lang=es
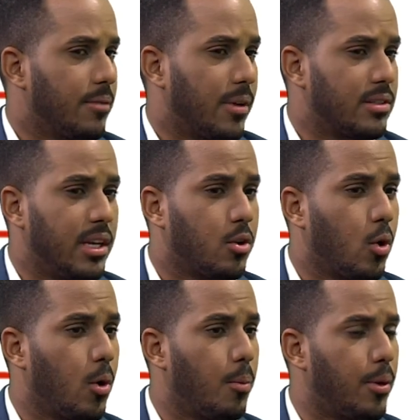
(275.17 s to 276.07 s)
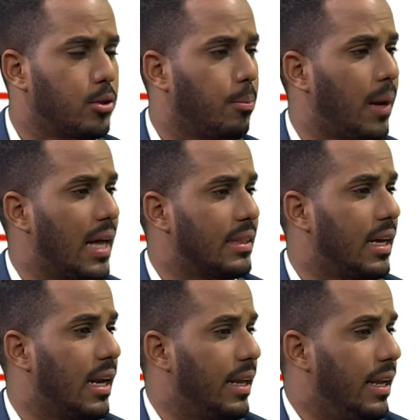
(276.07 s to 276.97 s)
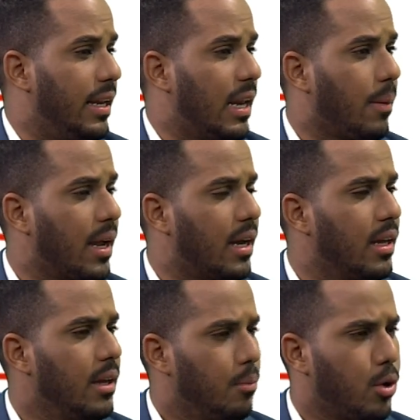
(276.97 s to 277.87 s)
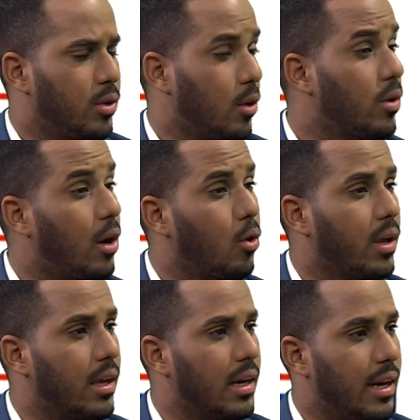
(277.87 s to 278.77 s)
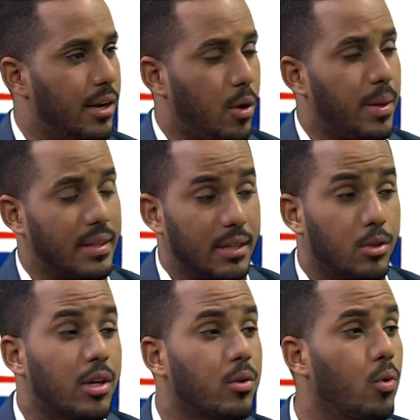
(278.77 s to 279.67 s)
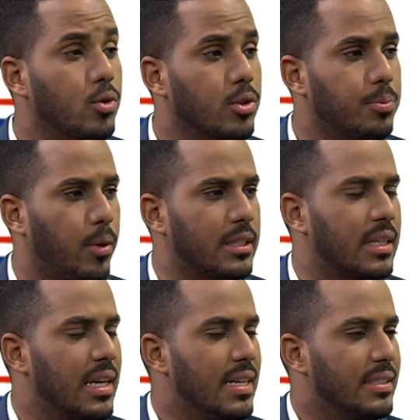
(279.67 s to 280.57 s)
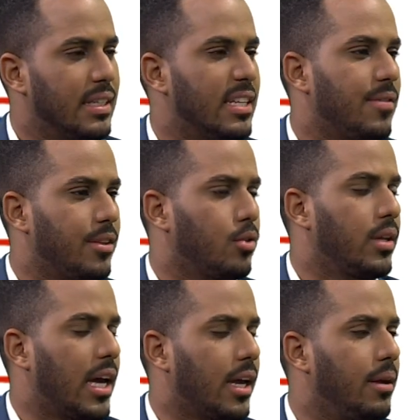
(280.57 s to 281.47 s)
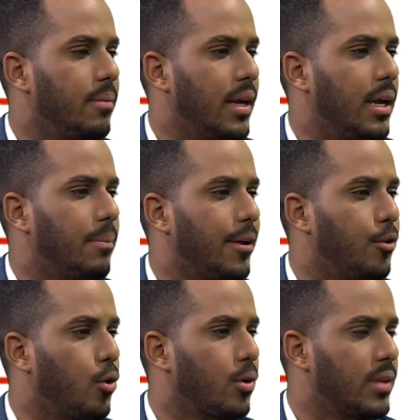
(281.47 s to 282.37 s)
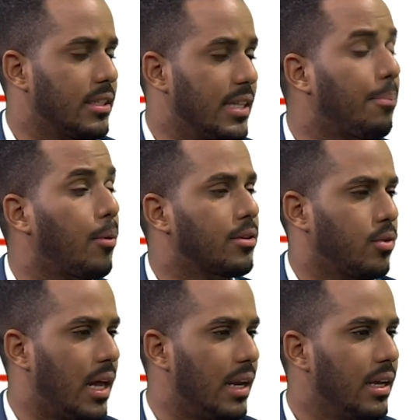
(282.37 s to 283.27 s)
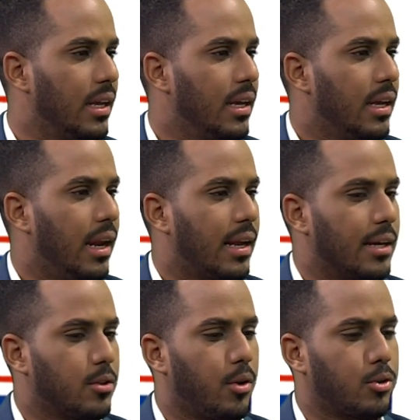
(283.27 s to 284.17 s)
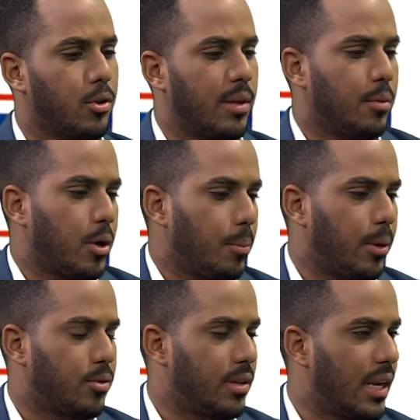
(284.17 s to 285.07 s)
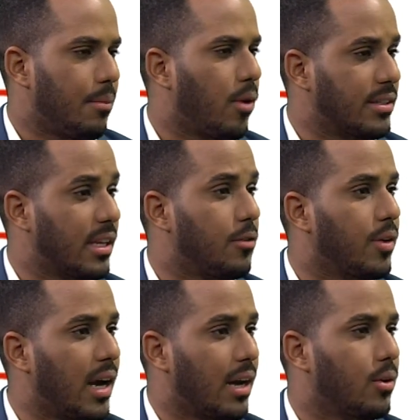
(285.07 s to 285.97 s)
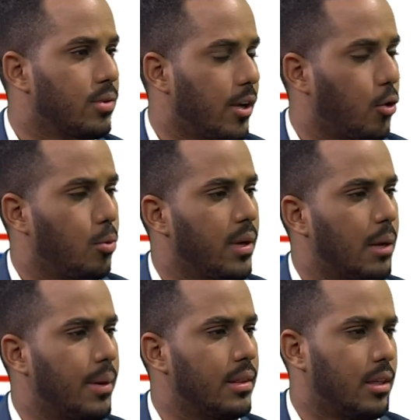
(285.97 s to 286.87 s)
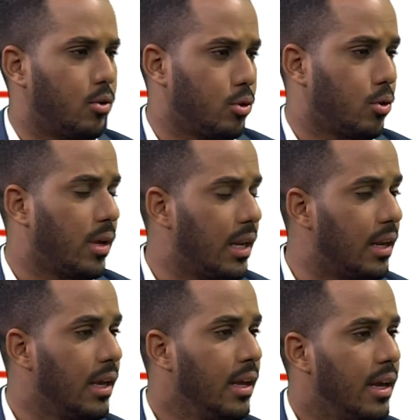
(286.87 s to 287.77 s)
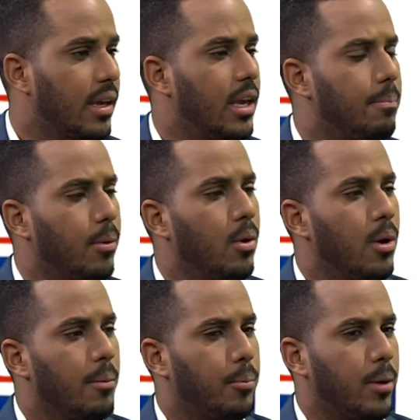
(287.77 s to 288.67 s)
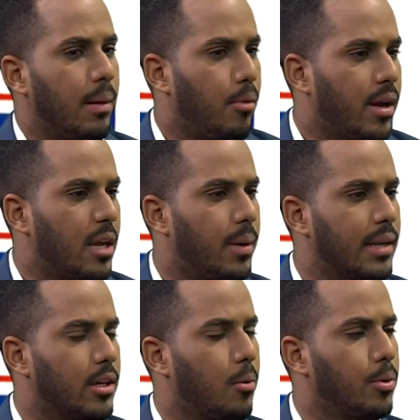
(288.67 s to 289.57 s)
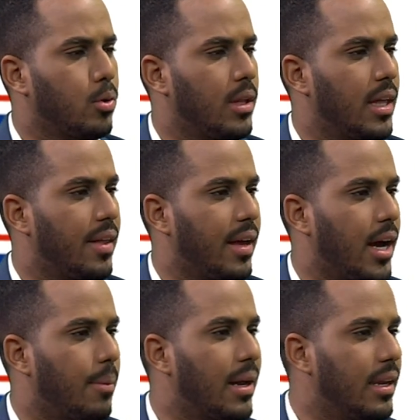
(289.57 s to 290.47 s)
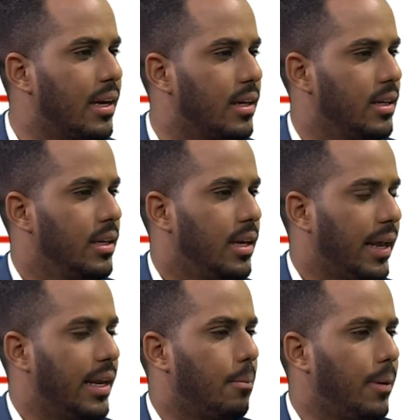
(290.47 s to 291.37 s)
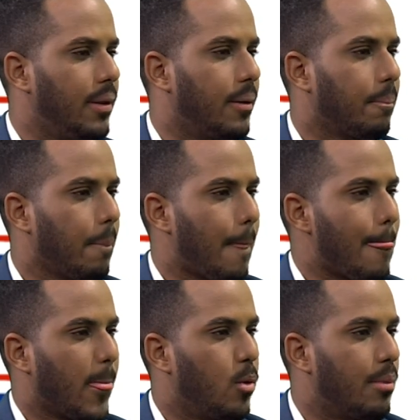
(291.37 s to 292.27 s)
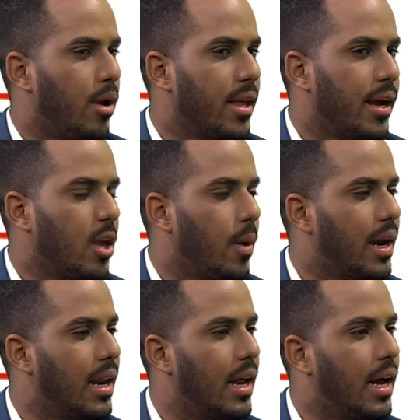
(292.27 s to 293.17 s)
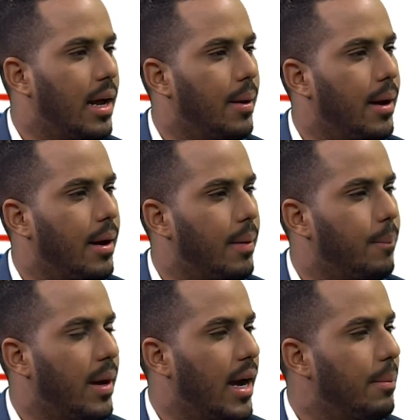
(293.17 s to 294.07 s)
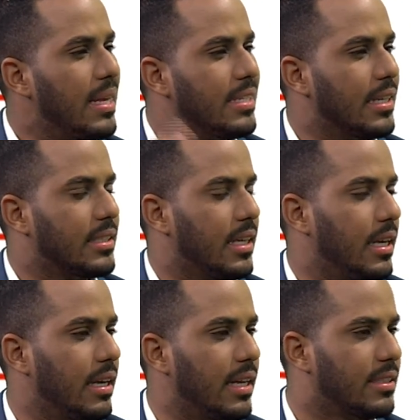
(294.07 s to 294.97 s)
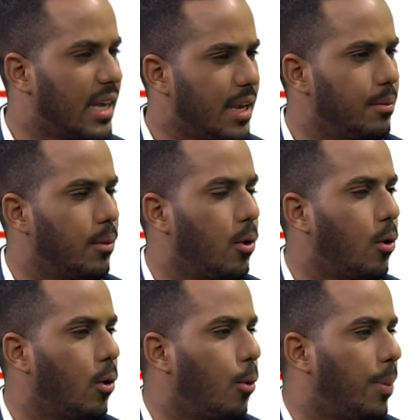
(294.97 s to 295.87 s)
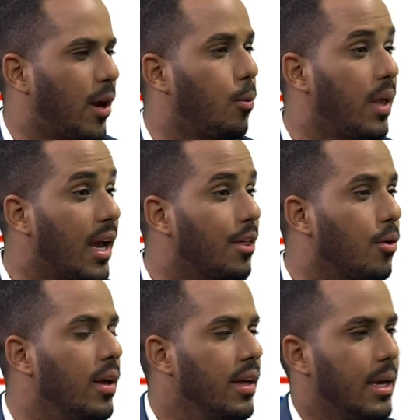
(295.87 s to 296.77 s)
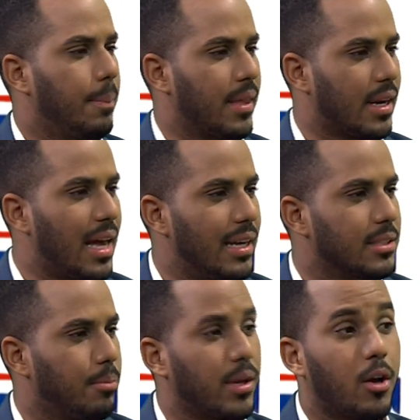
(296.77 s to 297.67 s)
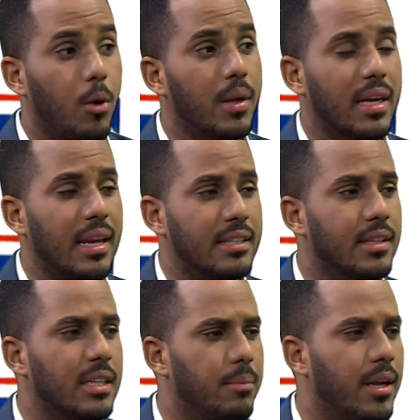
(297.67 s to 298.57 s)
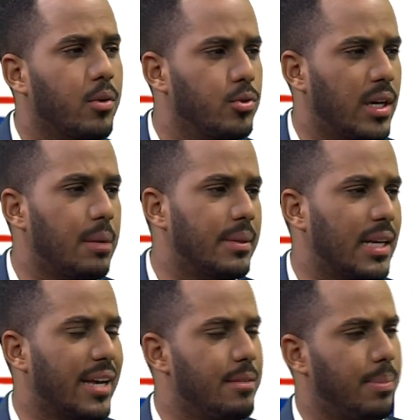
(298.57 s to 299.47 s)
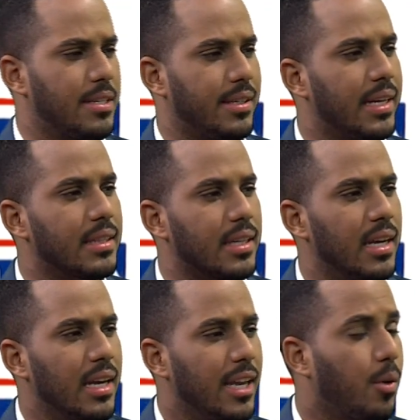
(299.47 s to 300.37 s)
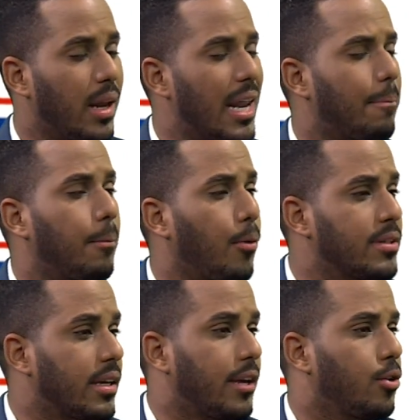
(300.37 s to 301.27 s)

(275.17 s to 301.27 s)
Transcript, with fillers: Francisco, Puerto Plata y, y, La Vega. Bueno, tiene una lógica. Al no haber tantos recursos, pues se llevan donde hay mayor densidad poblacional el caso de nosotros dijimos, bueno, pero si tenemos que sacrificarnos económicamente, nosotros y el equipo, pues vamos a llevar esas oportunidades a Bánica en Ilias Piña. vamos a, llevarla a, Miches en el Seibo o, para Oviedo en Pedernales, porque hay jóvenes que necesitan también escuchar el mensaje del presidente cuál es la propuesta que ellos